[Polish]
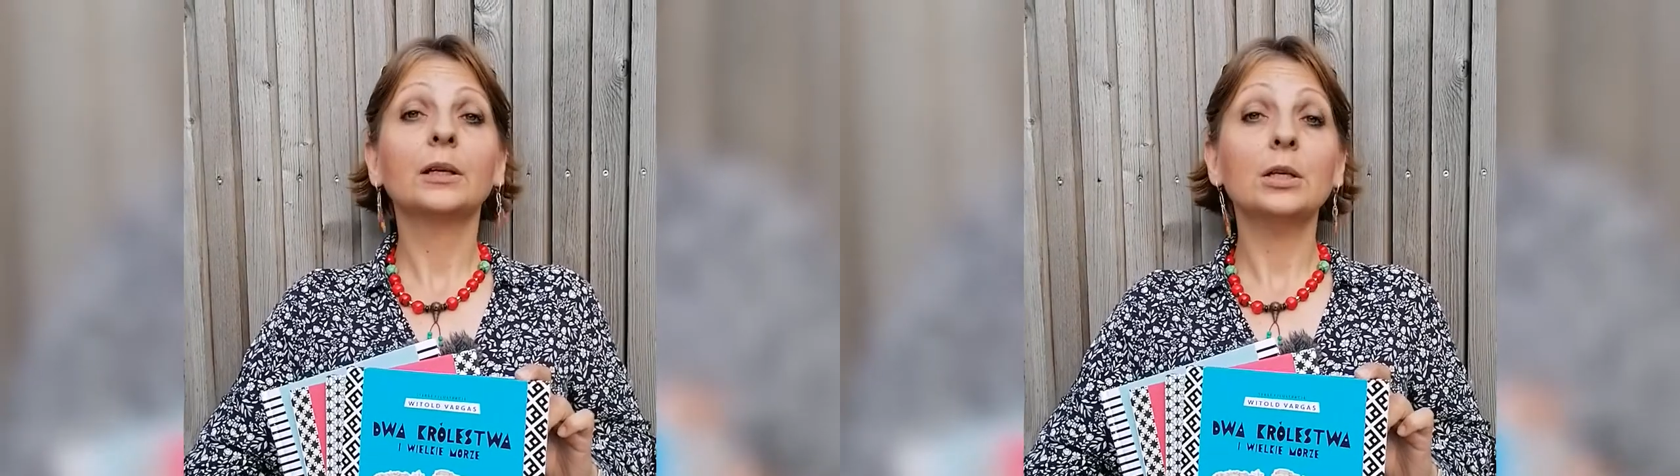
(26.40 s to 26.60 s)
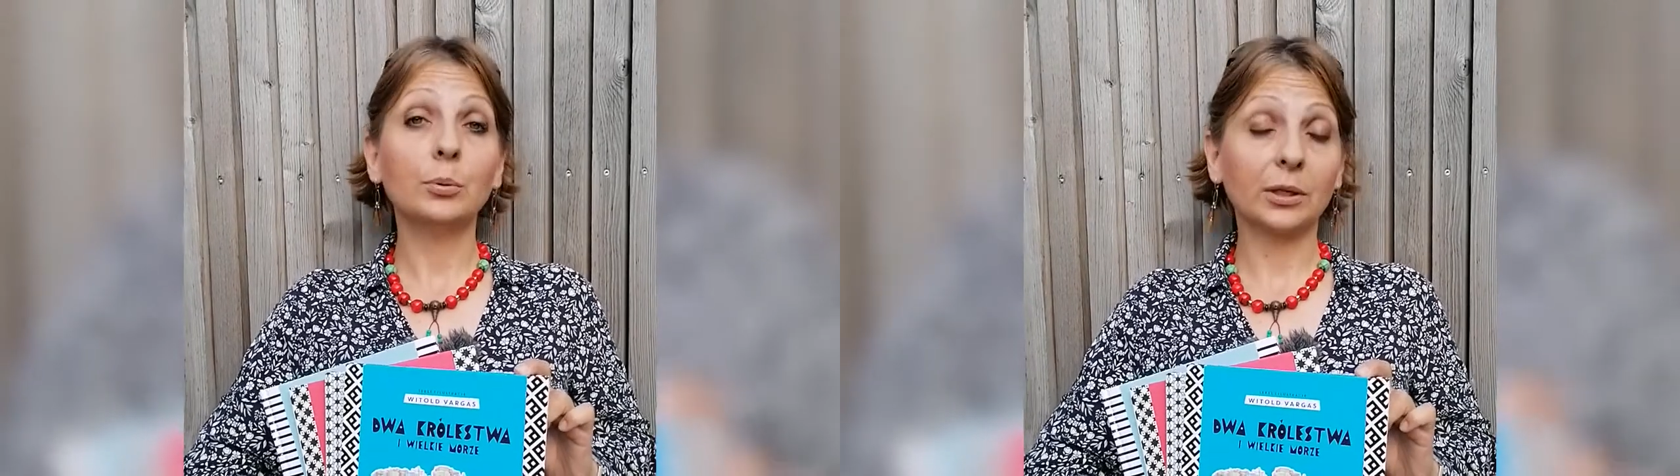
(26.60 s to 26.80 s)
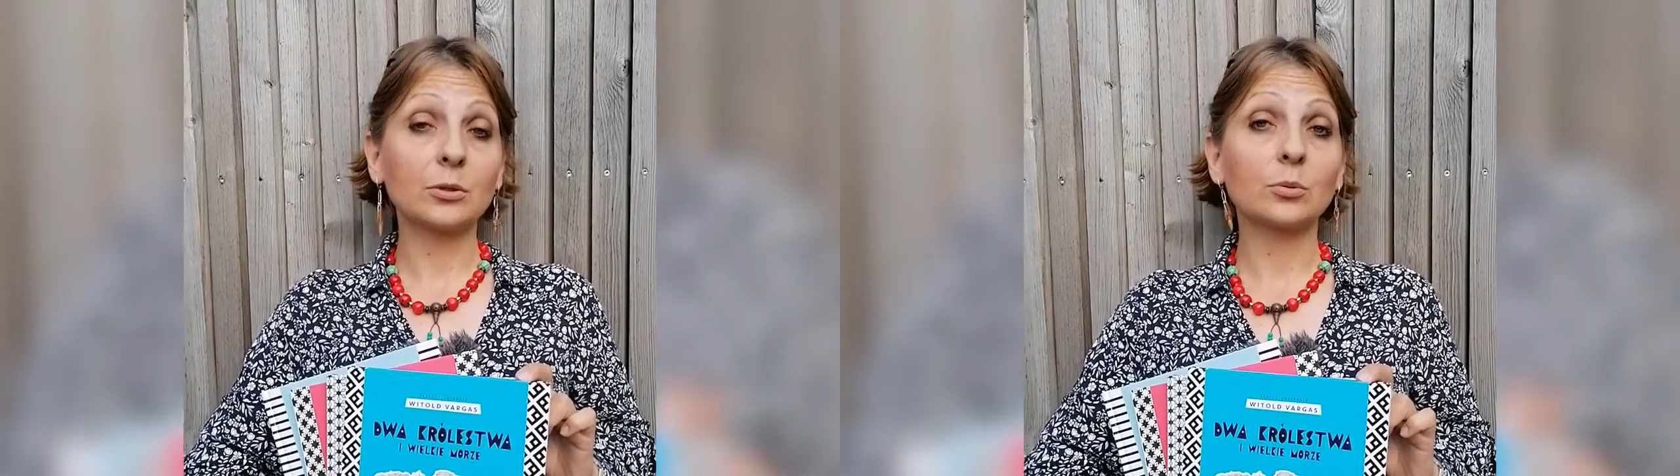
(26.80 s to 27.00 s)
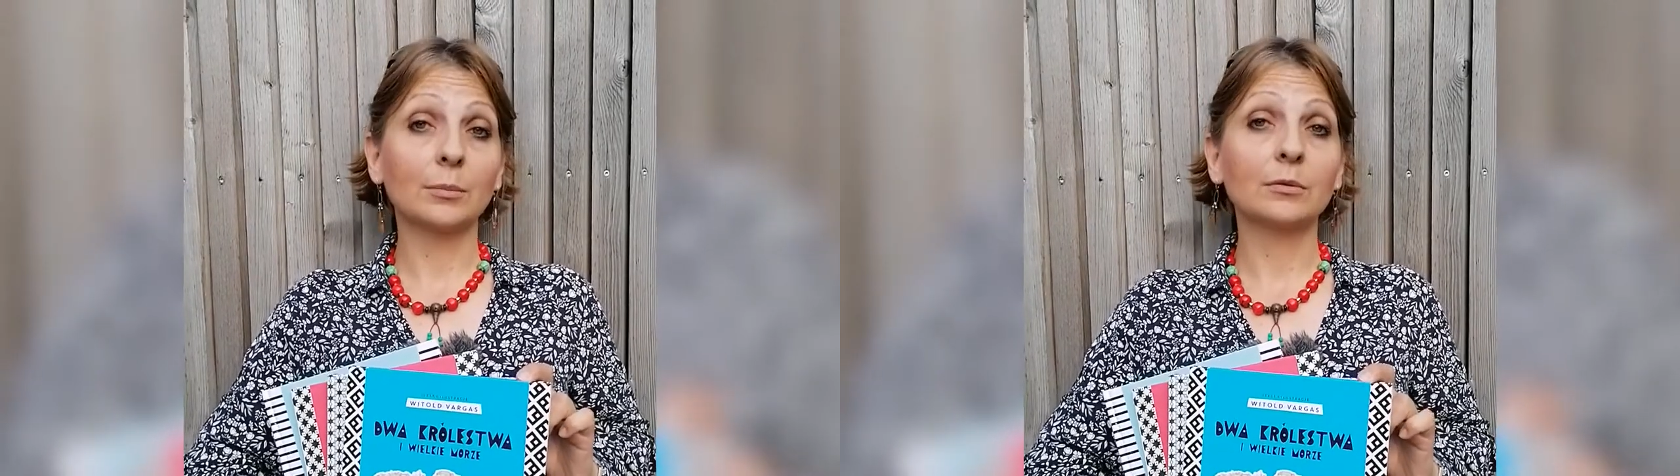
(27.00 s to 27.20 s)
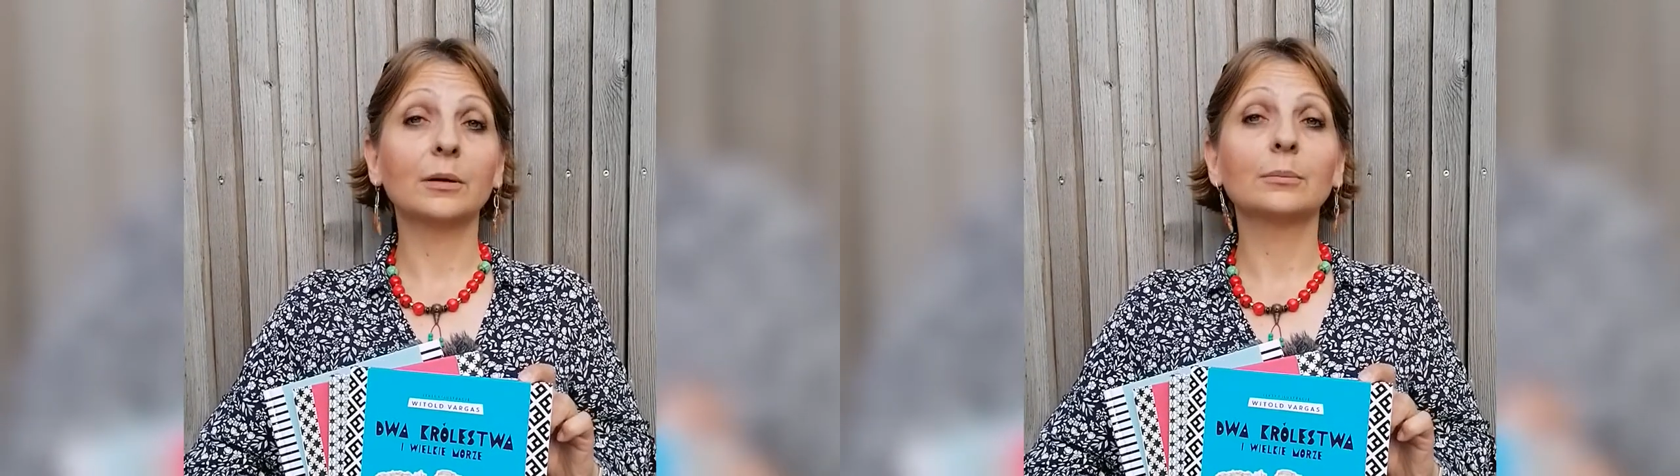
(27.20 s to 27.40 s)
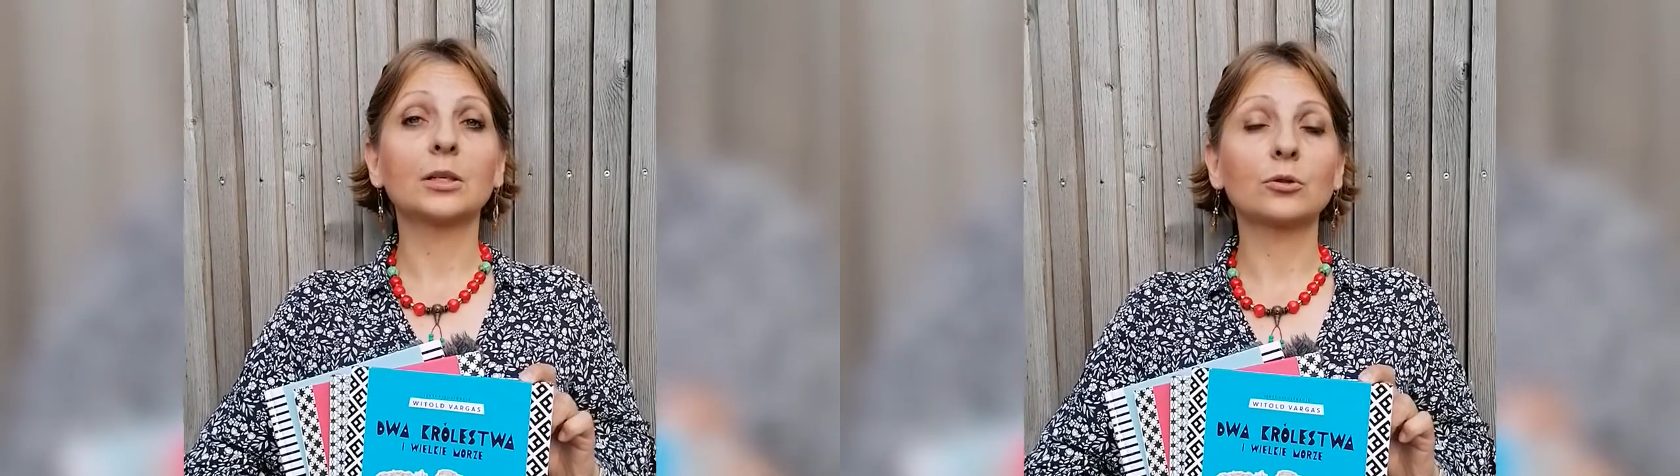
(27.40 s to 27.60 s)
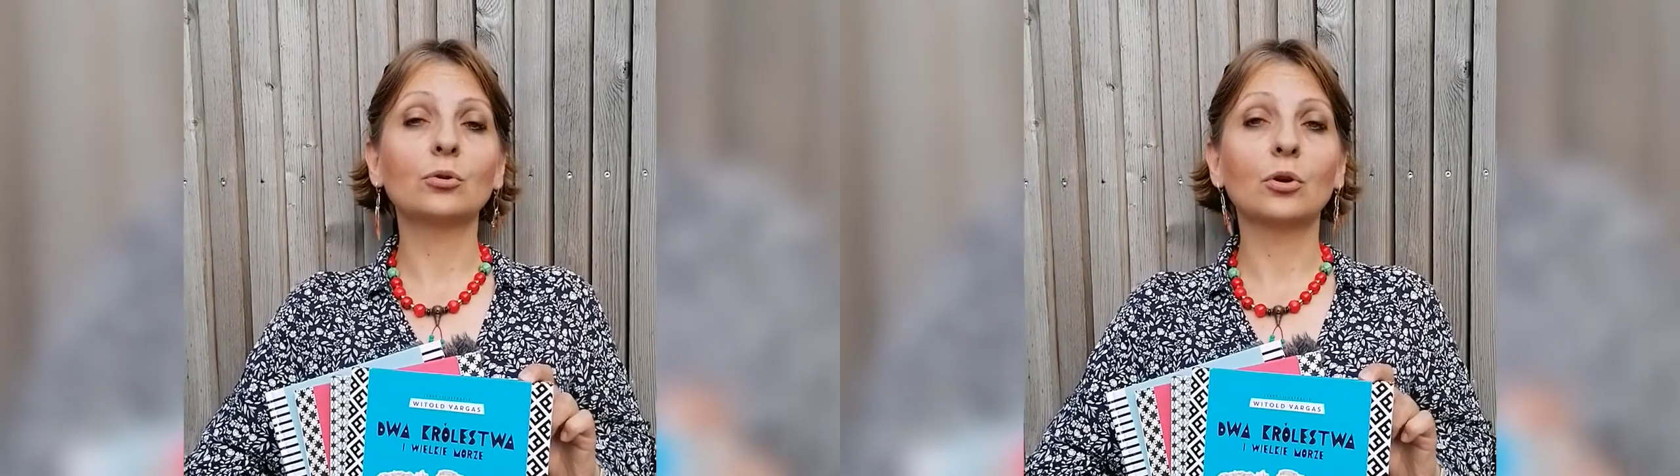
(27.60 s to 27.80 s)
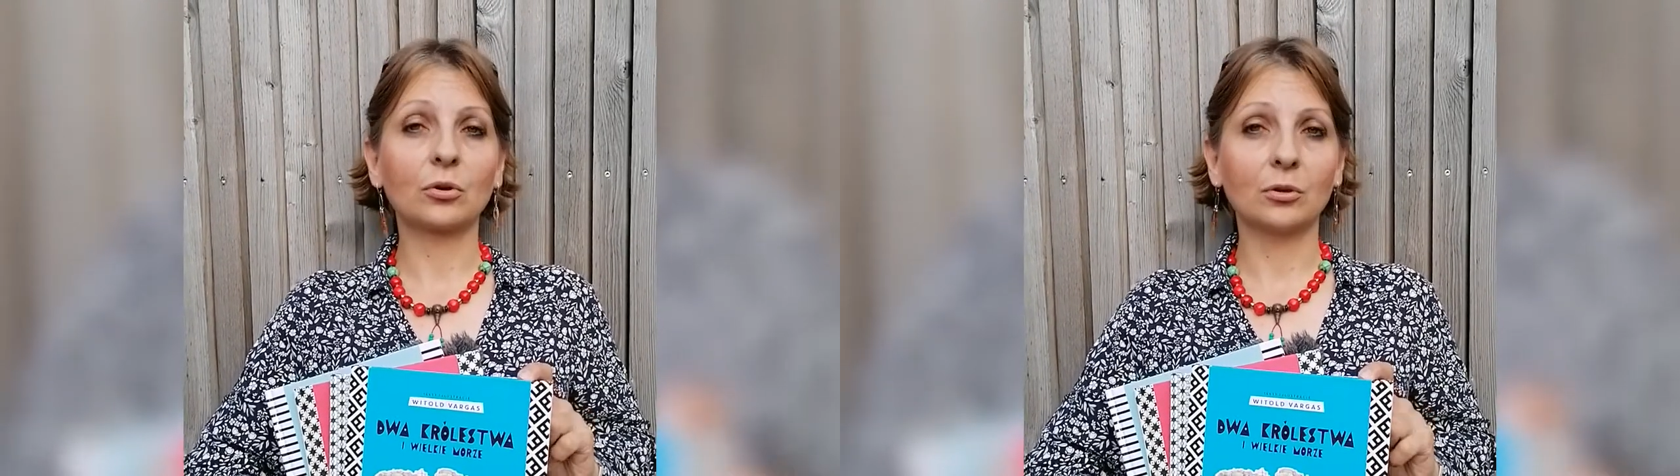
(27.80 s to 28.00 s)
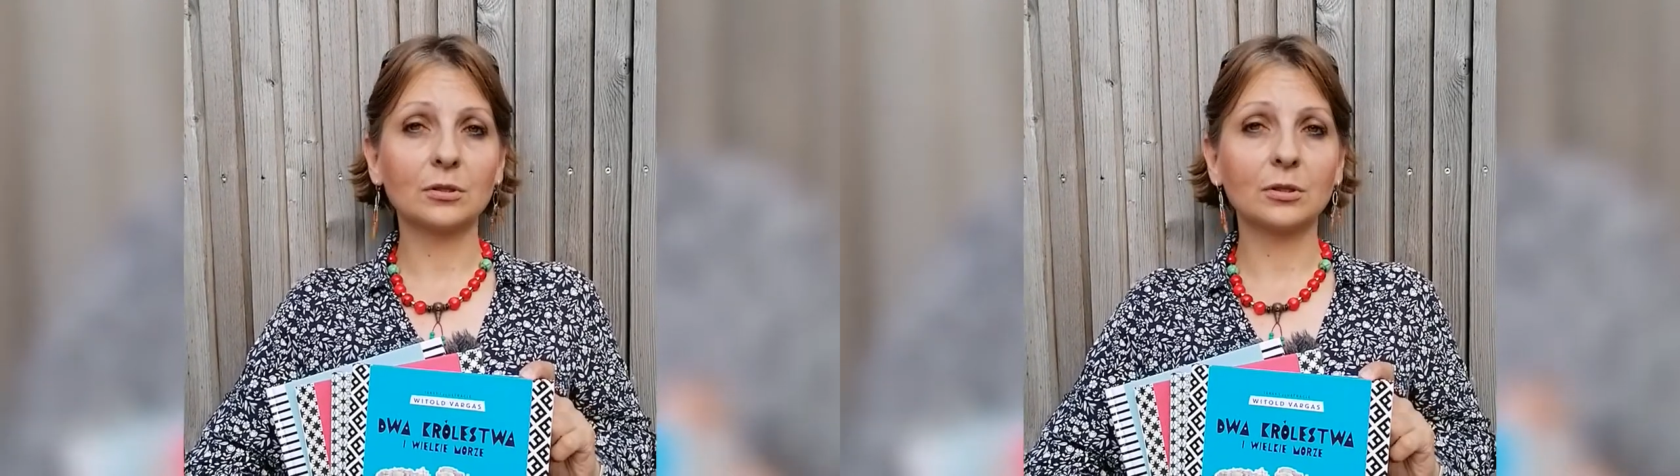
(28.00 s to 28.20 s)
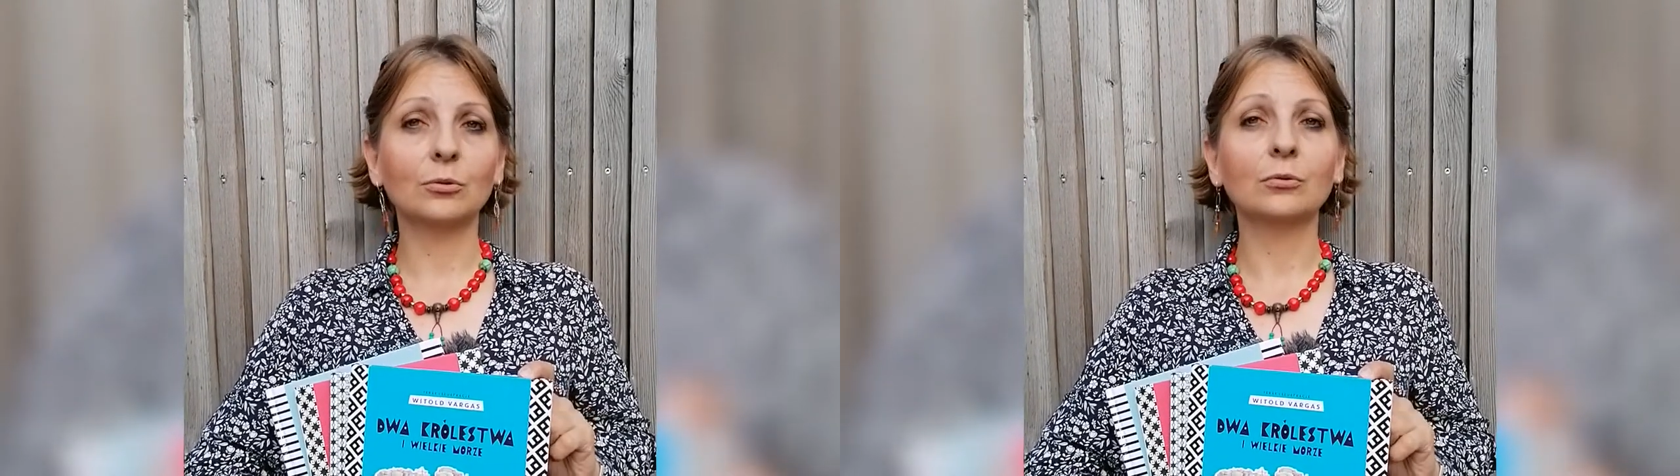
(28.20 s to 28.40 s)
i pokazujemy Wam naszą
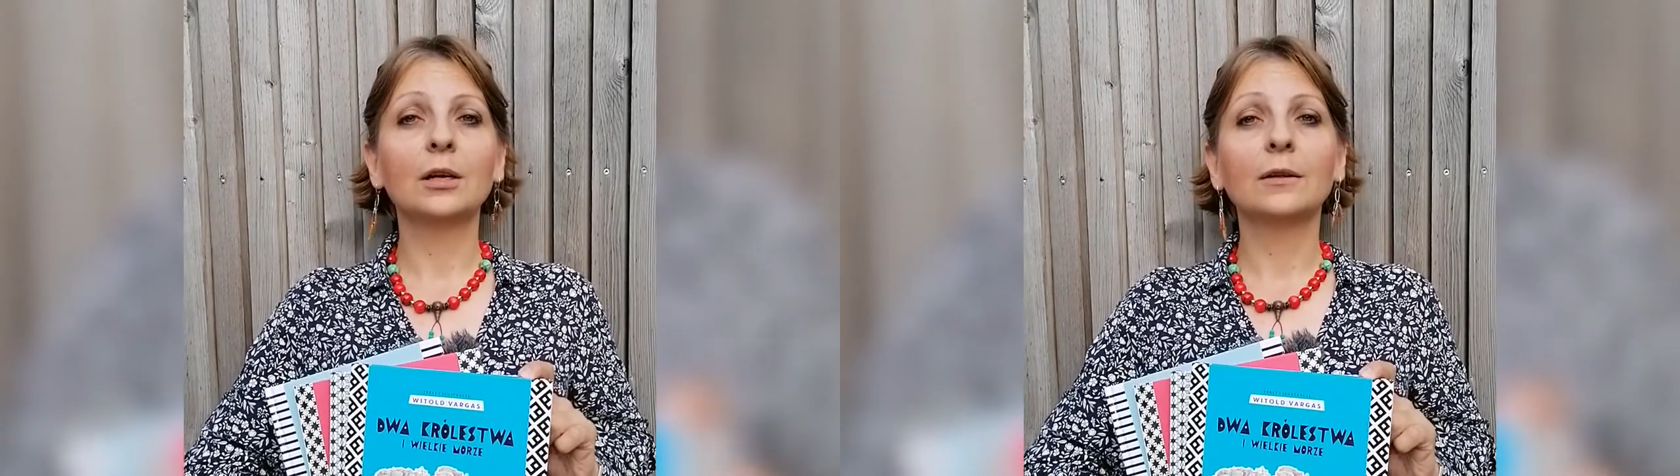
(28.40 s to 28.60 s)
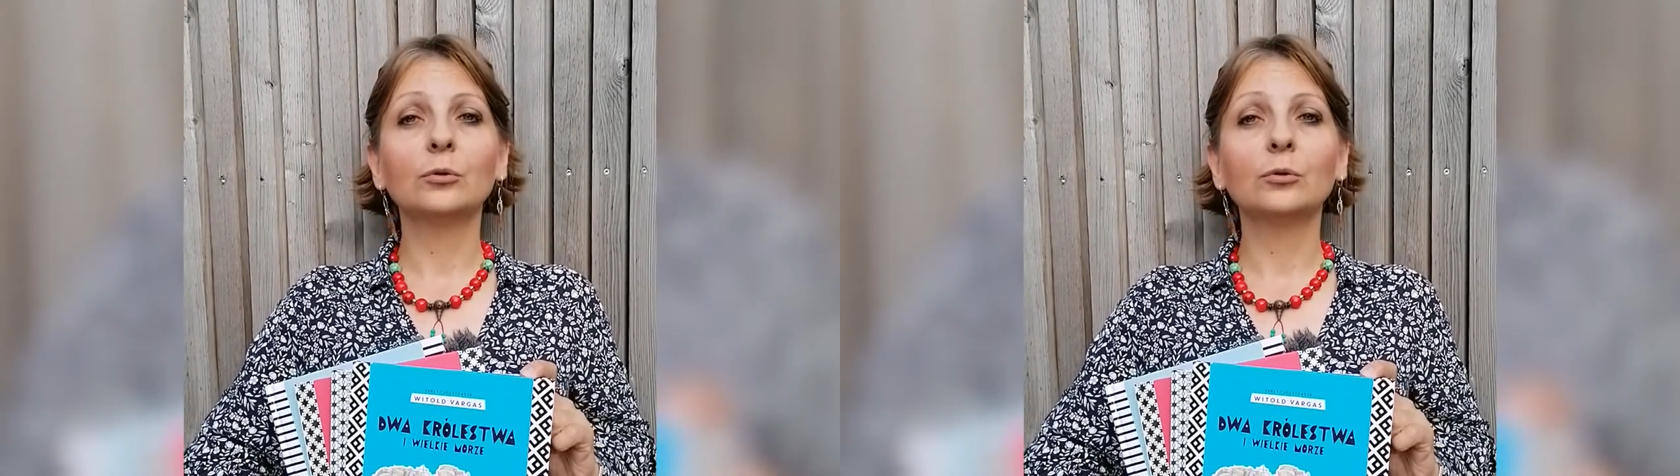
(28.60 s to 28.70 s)
gorącą,